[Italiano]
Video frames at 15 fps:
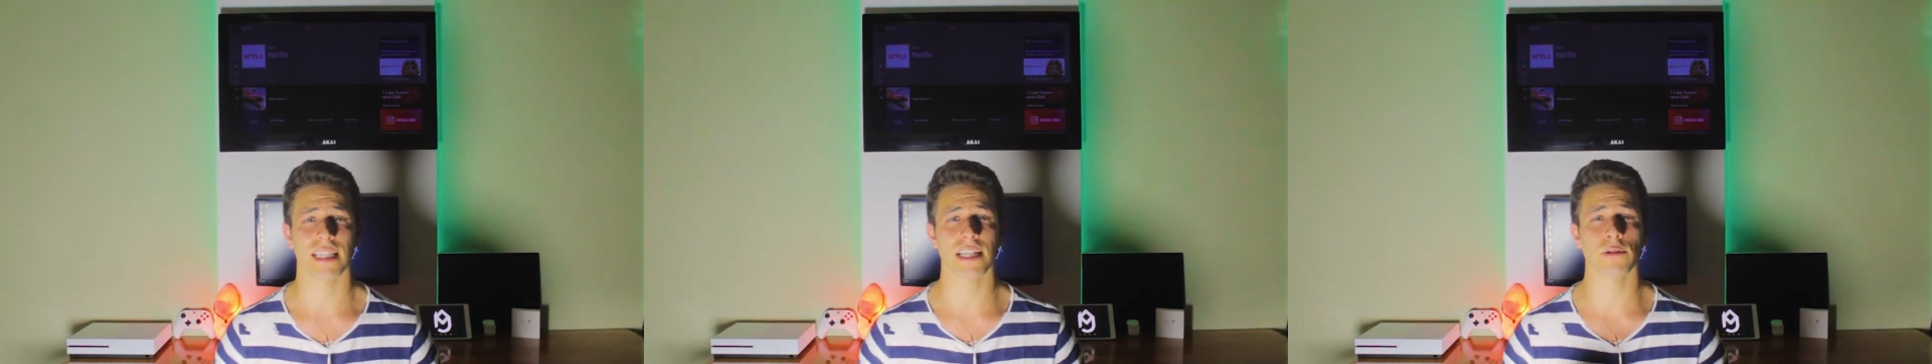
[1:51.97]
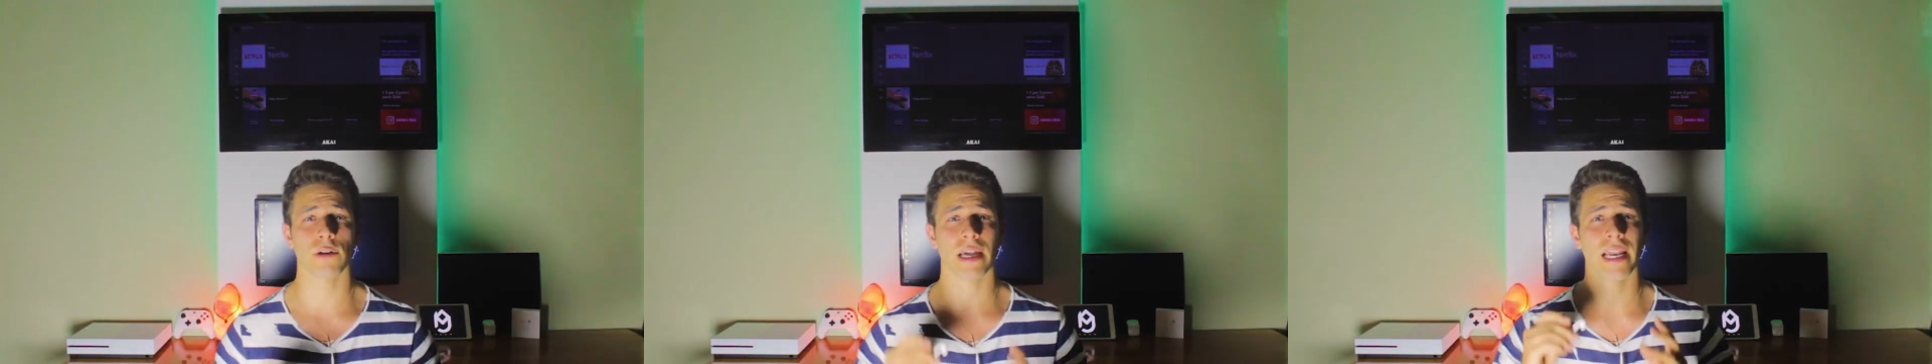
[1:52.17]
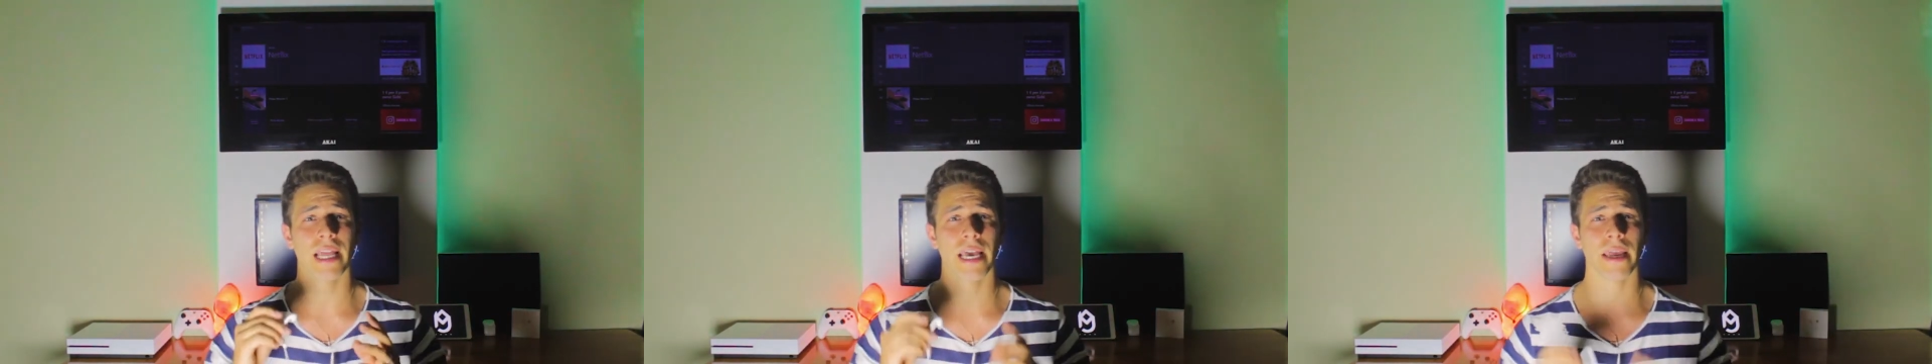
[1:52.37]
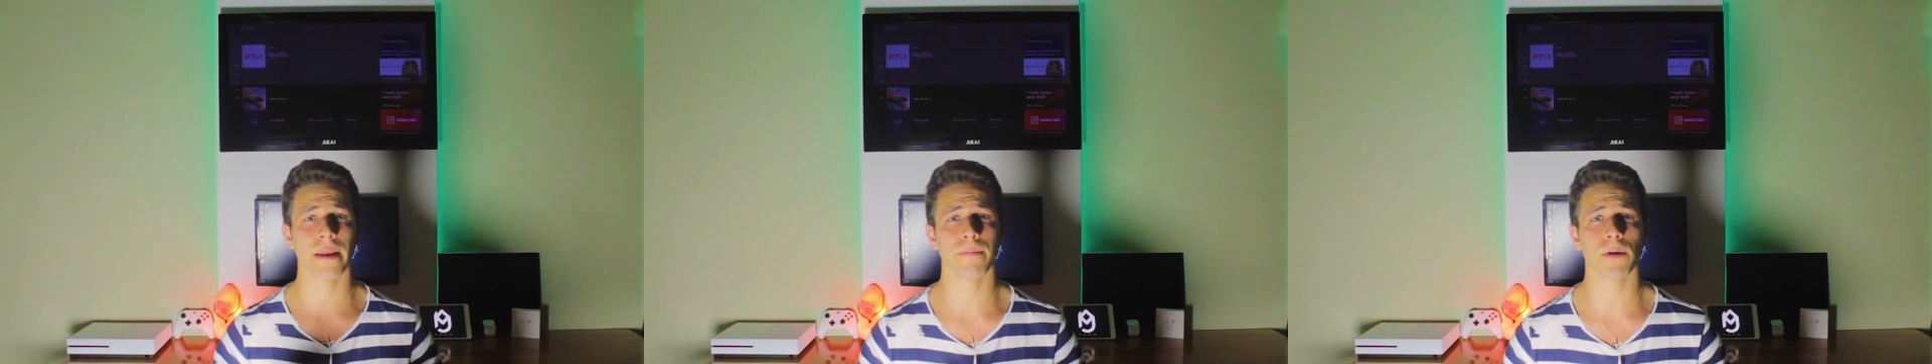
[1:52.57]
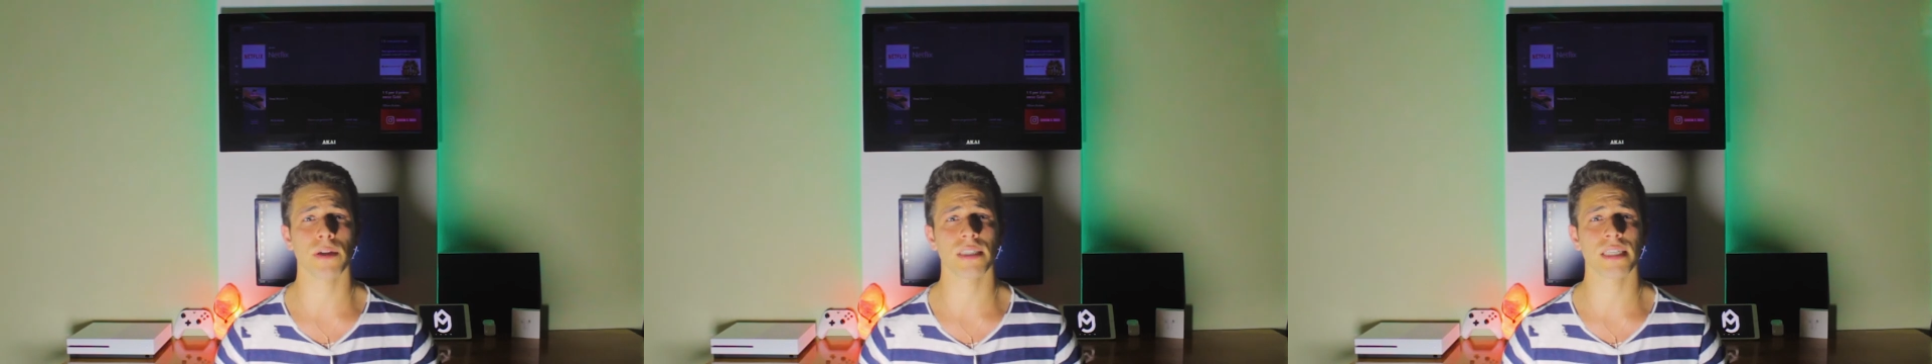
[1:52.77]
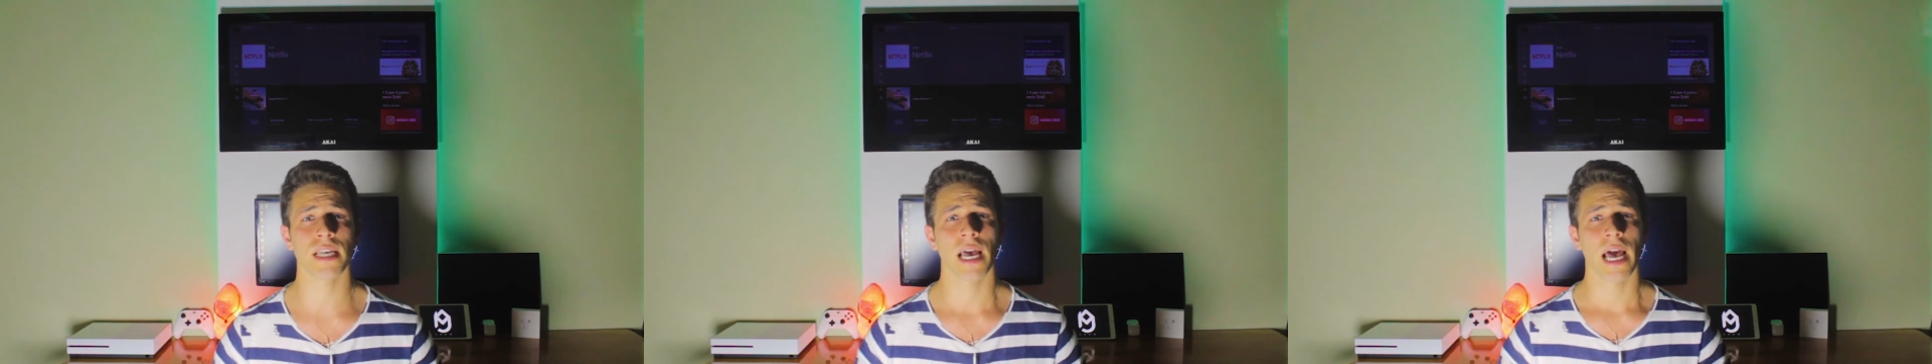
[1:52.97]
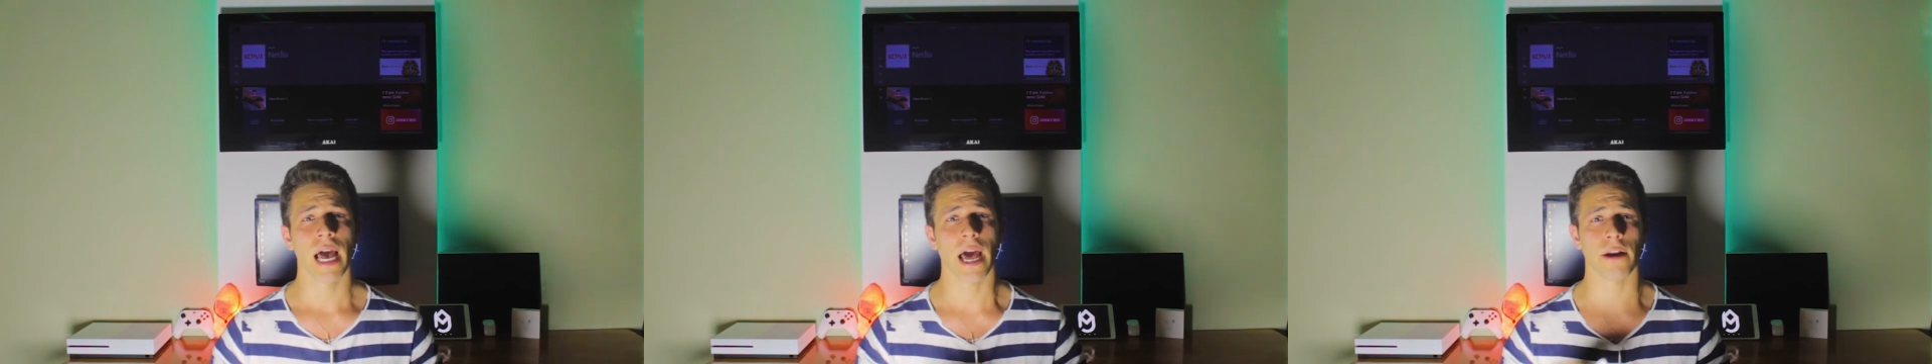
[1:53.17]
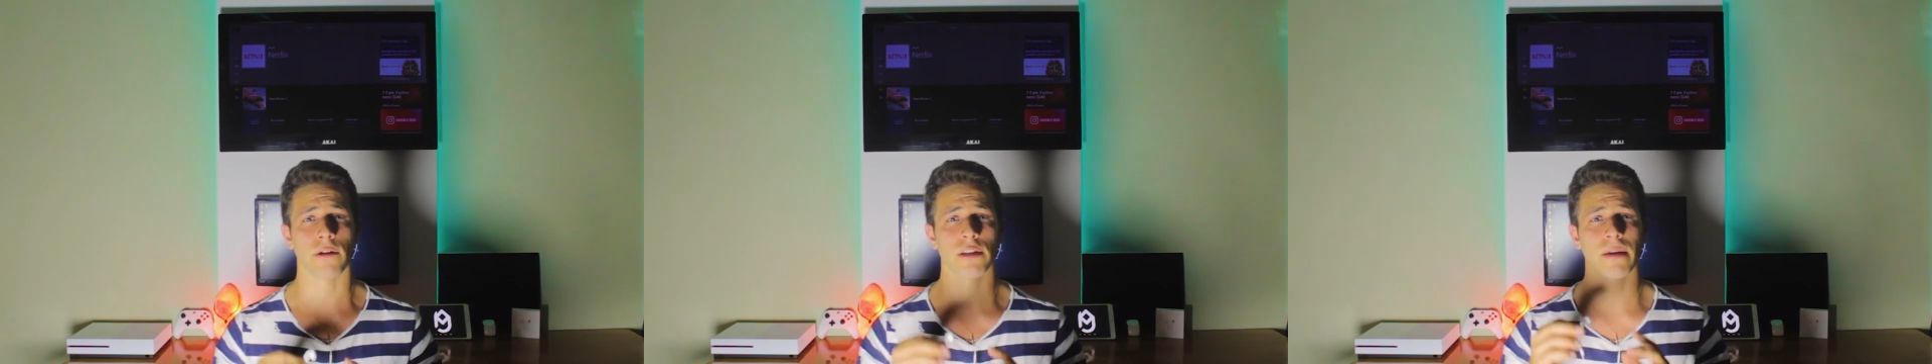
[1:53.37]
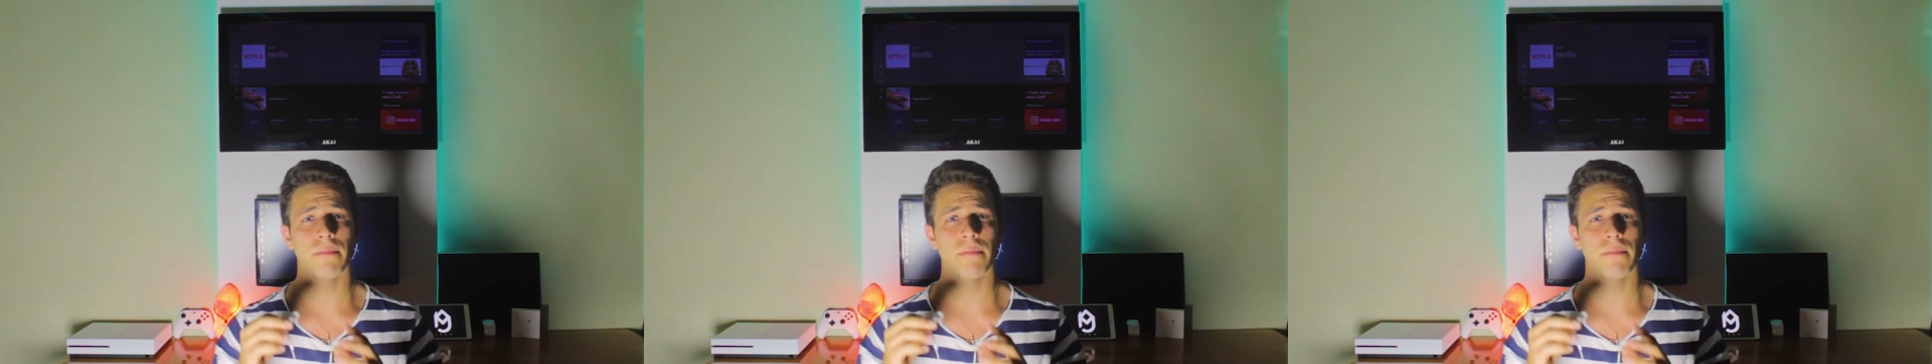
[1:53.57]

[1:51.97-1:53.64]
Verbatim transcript: dato che le AirPods hanno